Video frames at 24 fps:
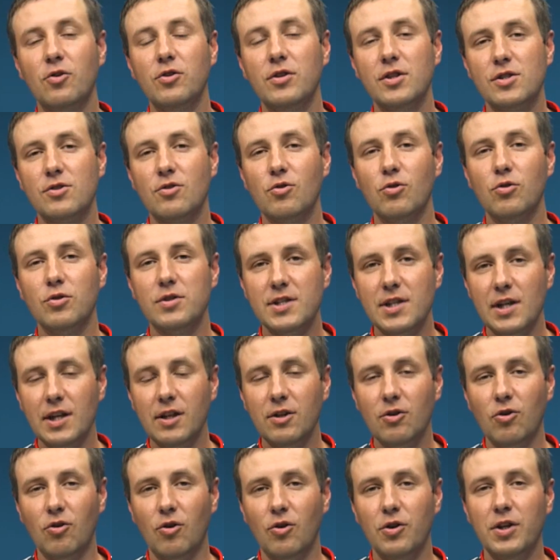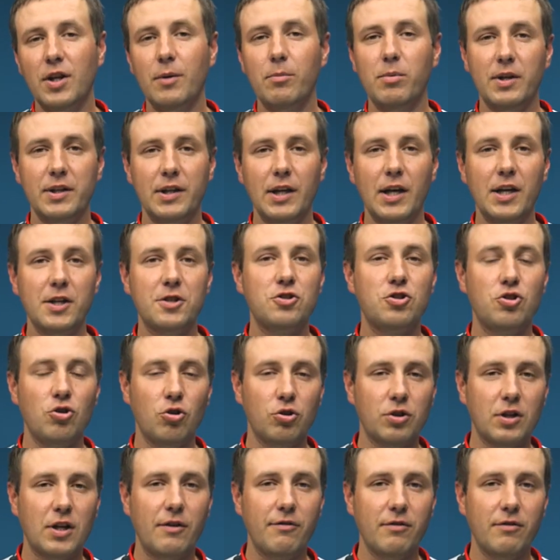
низкую цену, он обладает четко